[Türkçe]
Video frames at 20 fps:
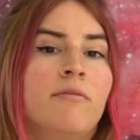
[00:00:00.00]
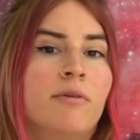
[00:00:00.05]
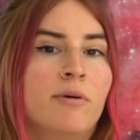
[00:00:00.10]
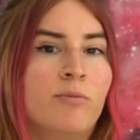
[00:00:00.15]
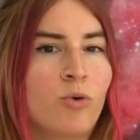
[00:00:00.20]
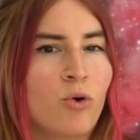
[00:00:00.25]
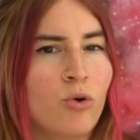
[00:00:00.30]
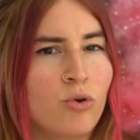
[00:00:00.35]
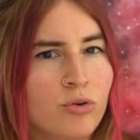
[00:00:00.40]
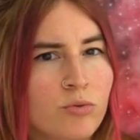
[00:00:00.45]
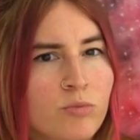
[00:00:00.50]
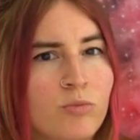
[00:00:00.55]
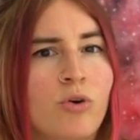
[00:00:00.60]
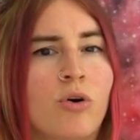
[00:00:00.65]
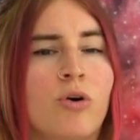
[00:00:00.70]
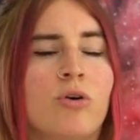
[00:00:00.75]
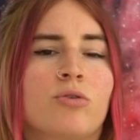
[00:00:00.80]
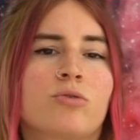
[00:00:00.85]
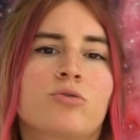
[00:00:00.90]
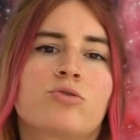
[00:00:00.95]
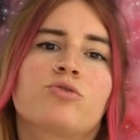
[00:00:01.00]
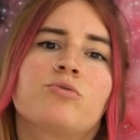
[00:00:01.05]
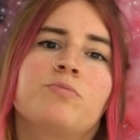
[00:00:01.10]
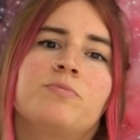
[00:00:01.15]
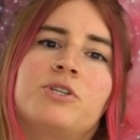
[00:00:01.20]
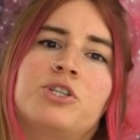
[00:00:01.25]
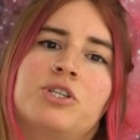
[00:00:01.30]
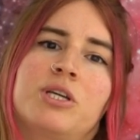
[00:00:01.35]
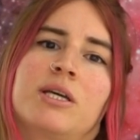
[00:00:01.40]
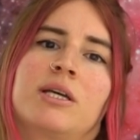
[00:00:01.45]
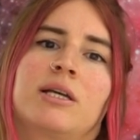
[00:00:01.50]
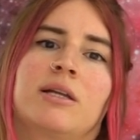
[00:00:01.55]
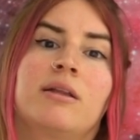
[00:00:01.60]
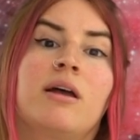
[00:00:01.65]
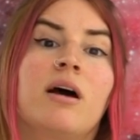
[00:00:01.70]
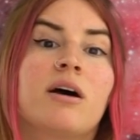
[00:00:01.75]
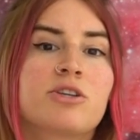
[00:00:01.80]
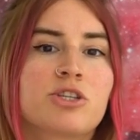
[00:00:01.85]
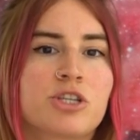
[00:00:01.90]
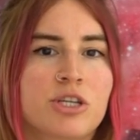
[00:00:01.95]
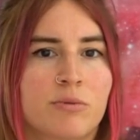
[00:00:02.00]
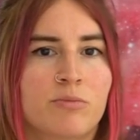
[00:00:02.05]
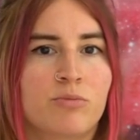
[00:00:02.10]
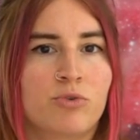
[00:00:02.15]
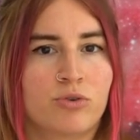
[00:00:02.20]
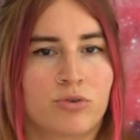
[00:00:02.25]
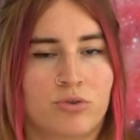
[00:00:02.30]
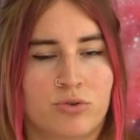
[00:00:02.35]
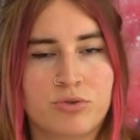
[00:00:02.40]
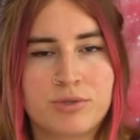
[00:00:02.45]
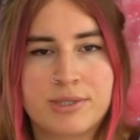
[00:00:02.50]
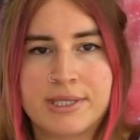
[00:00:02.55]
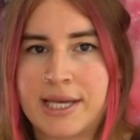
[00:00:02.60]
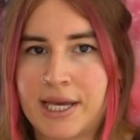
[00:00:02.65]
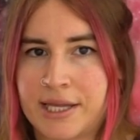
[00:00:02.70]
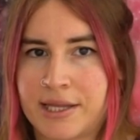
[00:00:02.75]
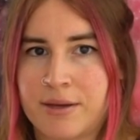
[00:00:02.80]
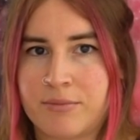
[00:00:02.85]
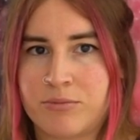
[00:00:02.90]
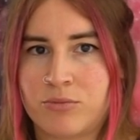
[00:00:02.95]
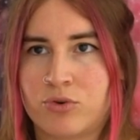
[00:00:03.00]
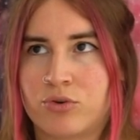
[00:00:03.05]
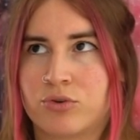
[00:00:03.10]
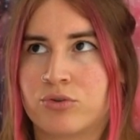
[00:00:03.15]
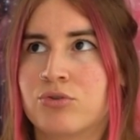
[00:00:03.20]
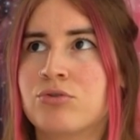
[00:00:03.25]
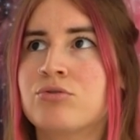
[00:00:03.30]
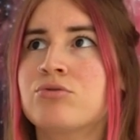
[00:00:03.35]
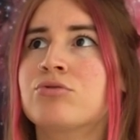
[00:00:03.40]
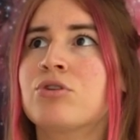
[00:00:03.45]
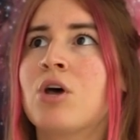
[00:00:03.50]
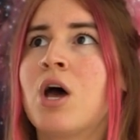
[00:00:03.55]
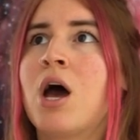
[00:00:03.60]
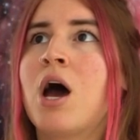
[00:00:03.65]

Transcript: Ve bu ölüm korkusunu bir şekilde aşamıyoruz, yenemiyoruz.